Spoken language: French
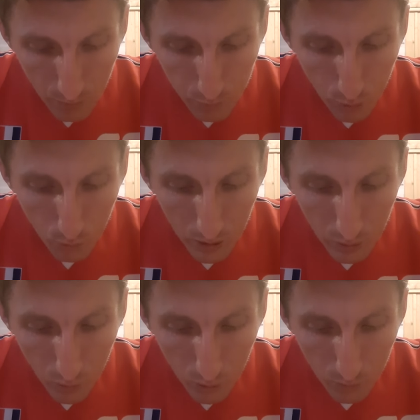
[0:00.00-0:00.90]
Pourquoi
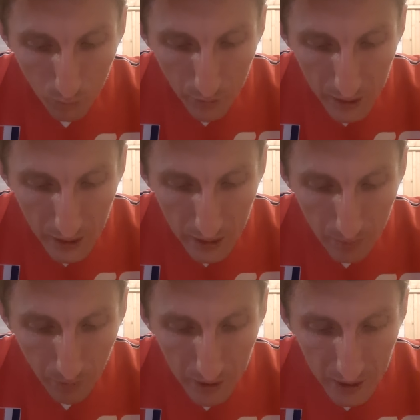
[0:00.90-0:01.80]
donc Moïse
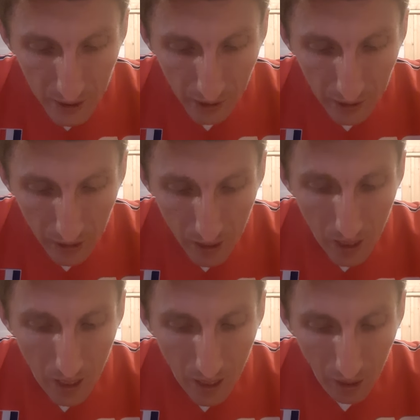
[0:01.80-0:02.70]
a-t-il prescrit
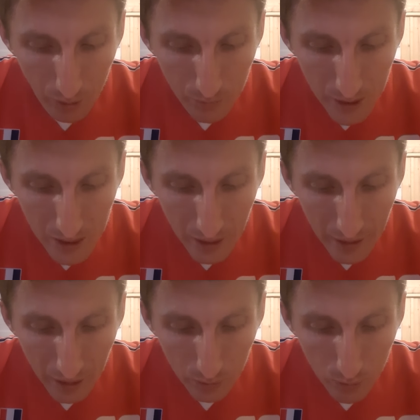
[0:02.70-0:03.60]
la remise d'un
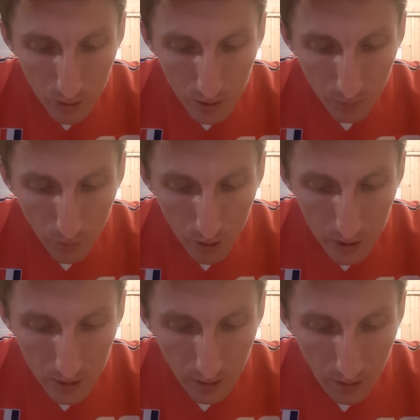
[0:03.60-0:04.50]
acte de
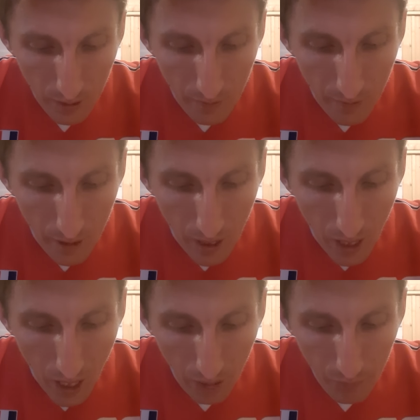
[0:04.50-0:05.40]
divorce
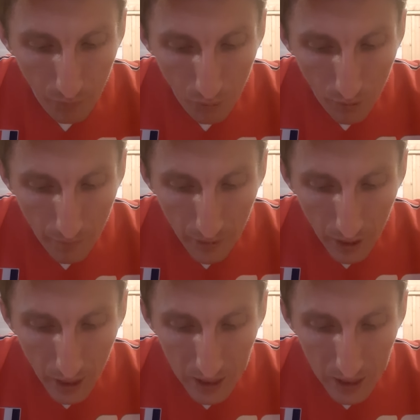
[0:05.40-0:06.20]
avant la